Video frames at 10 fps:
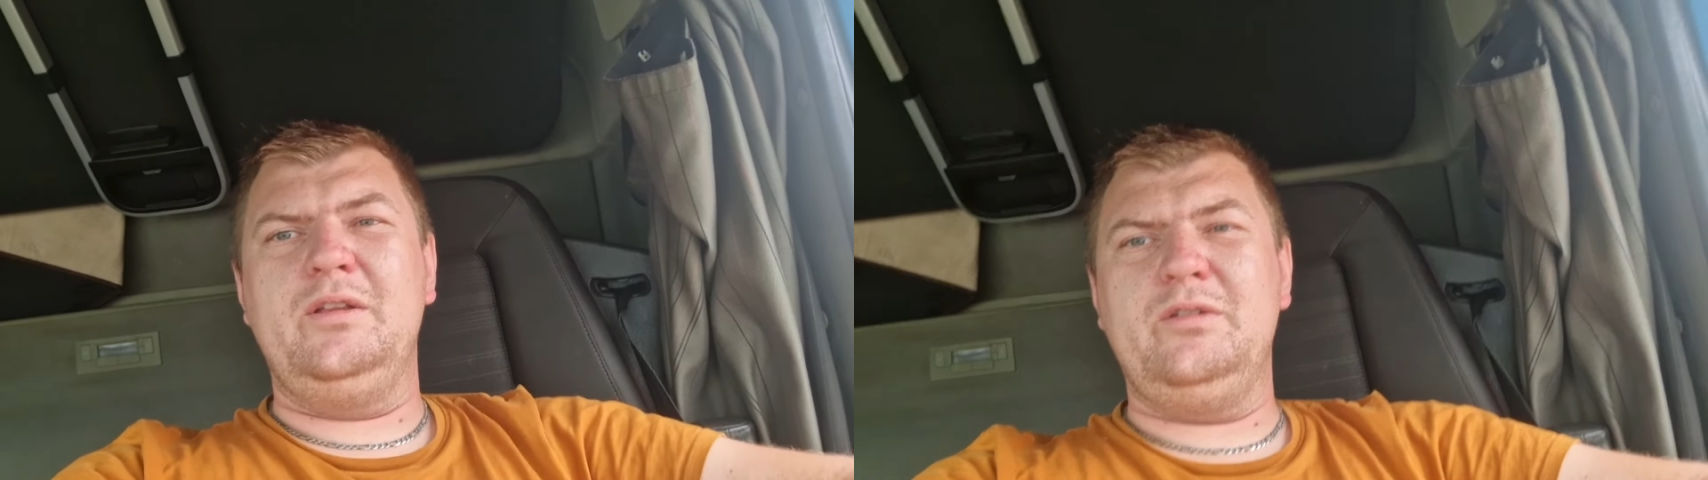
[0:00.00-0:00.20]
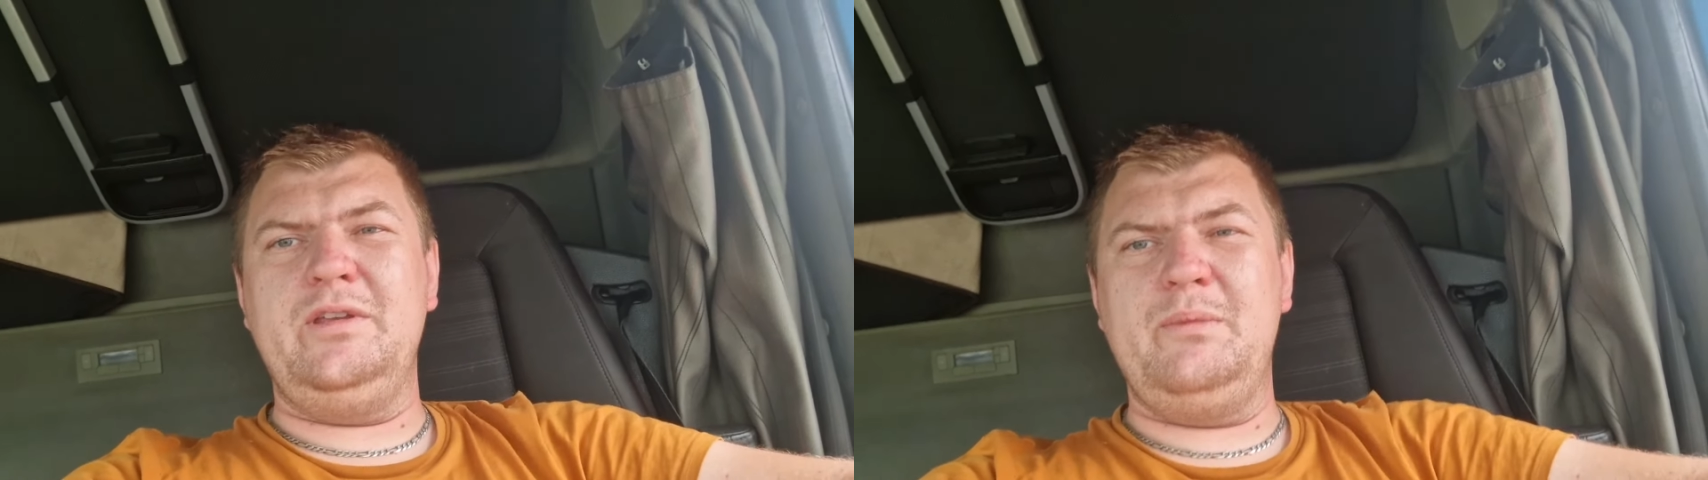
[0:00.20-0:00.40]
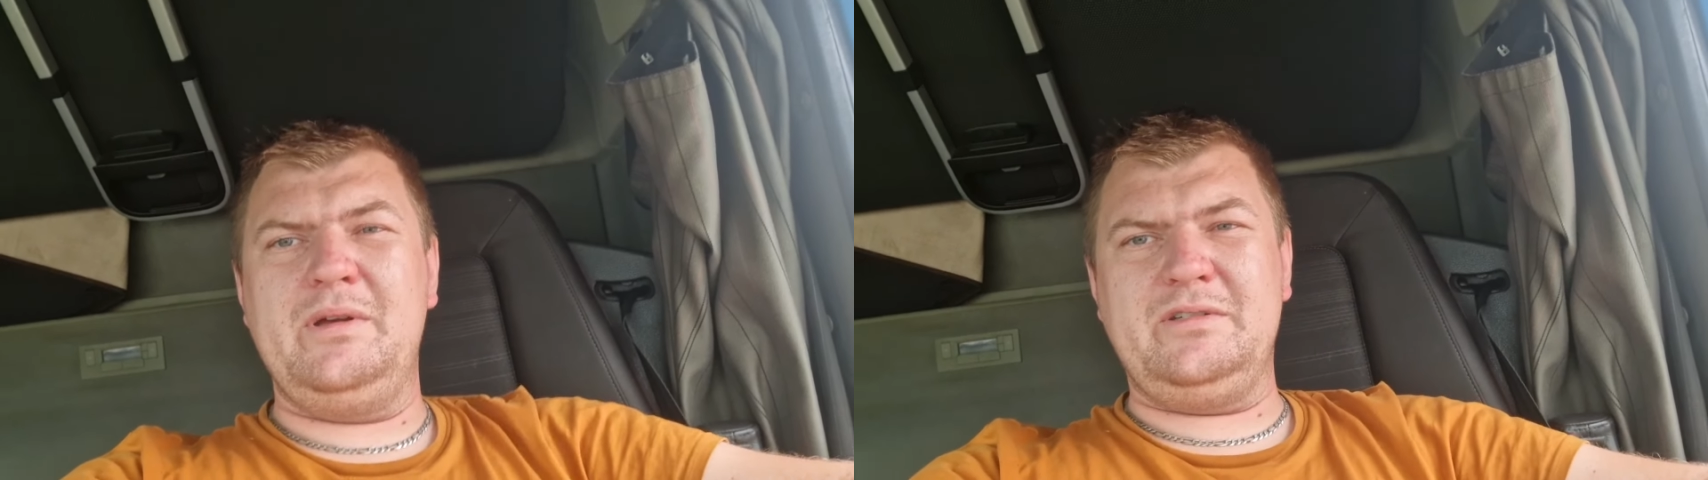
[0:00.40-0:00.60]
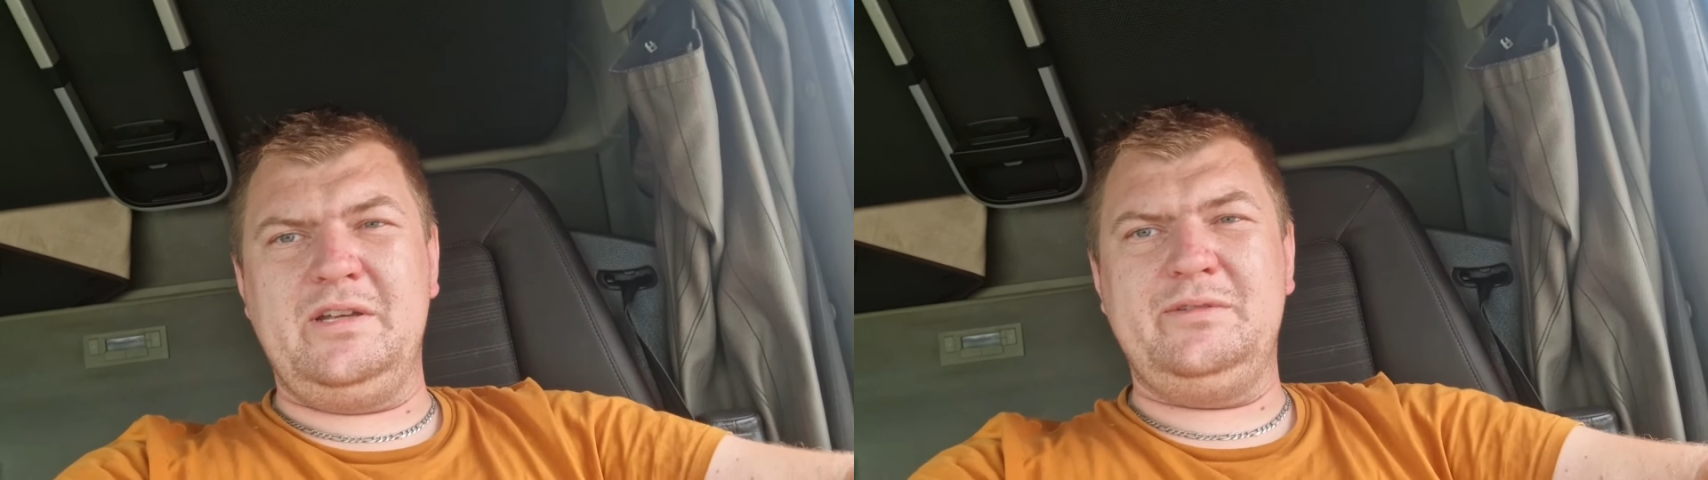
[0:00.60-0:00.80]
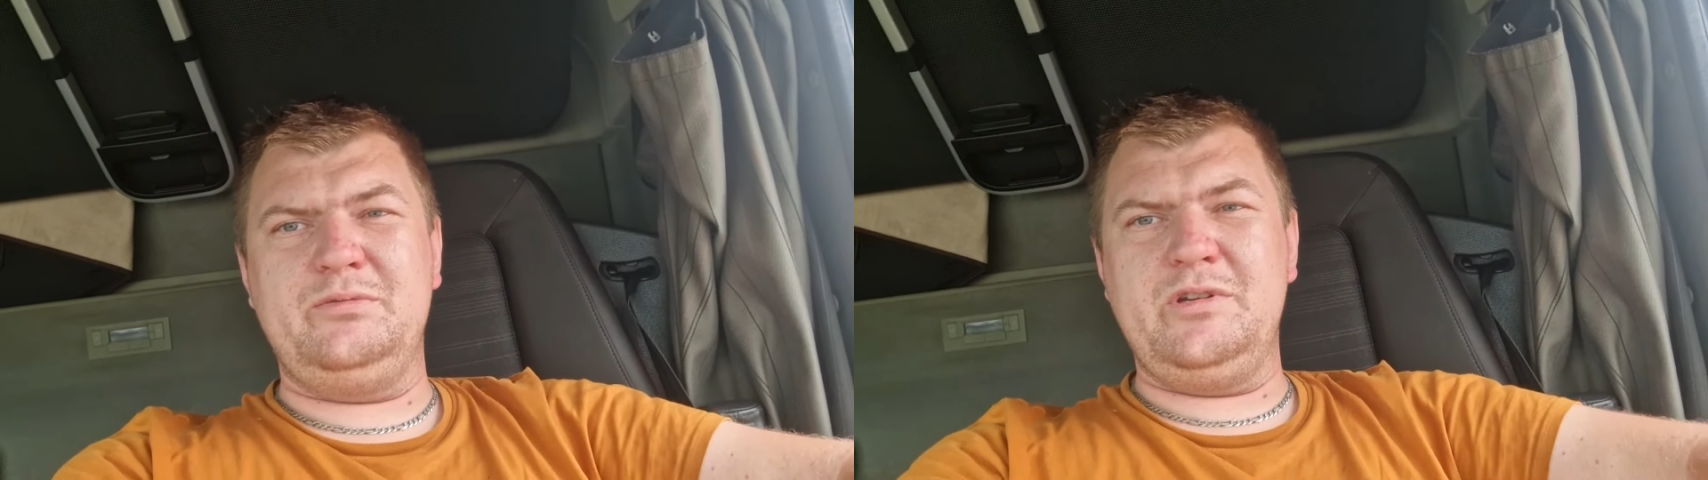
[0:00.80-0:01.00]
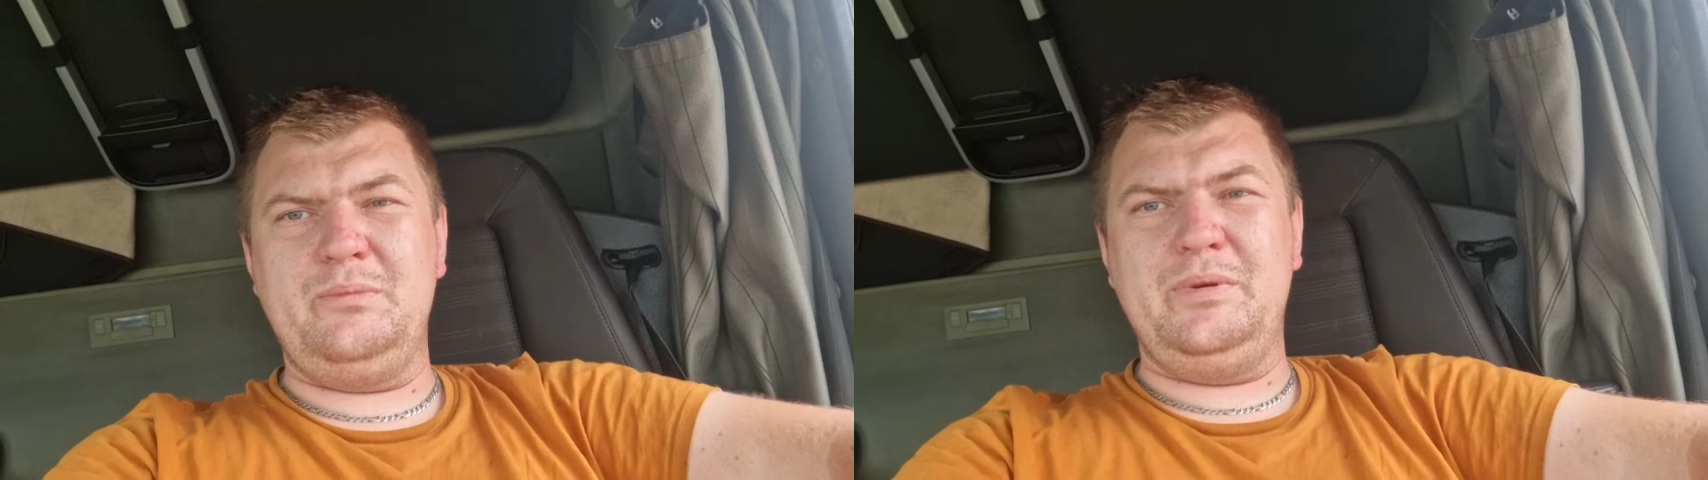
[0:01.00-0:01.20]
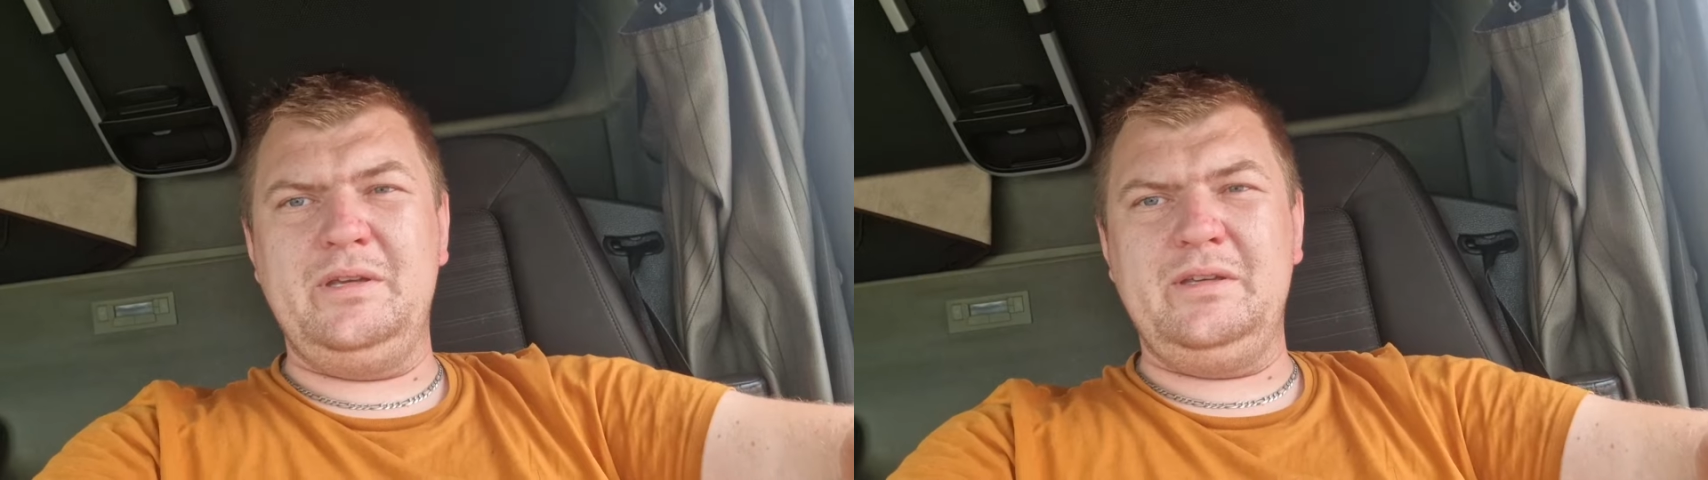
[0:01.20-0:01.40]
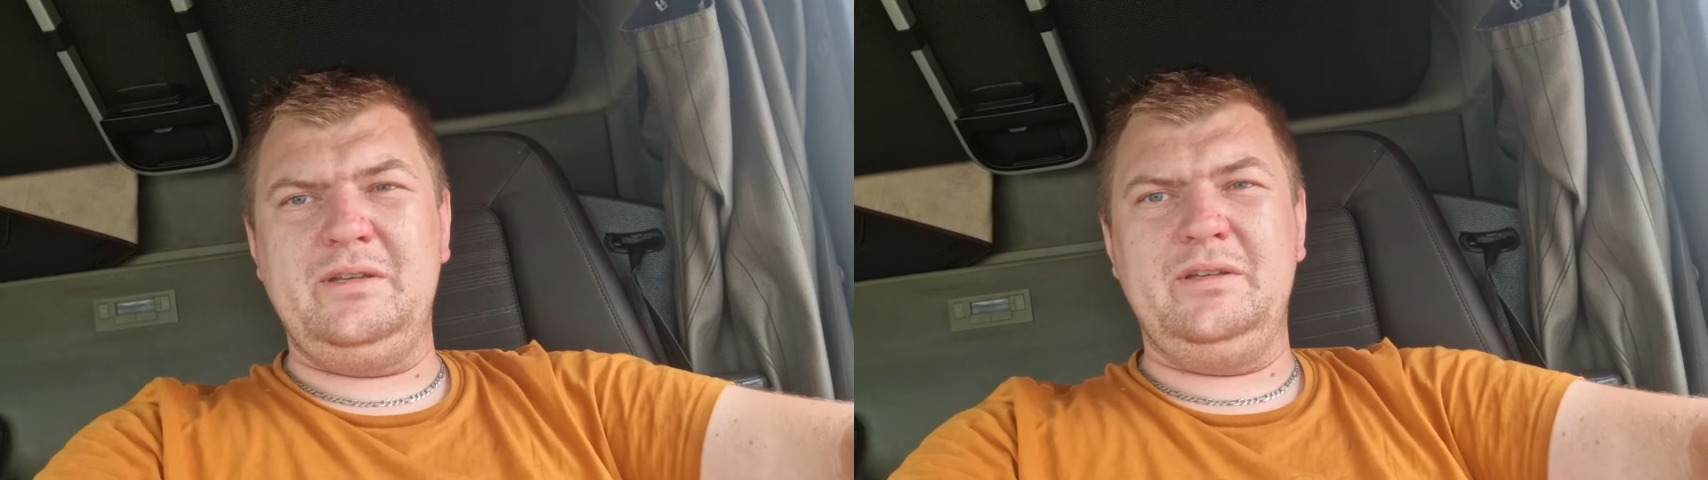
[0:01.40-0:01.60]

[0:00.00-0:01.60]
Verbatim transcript: to nie ma czasu, żeby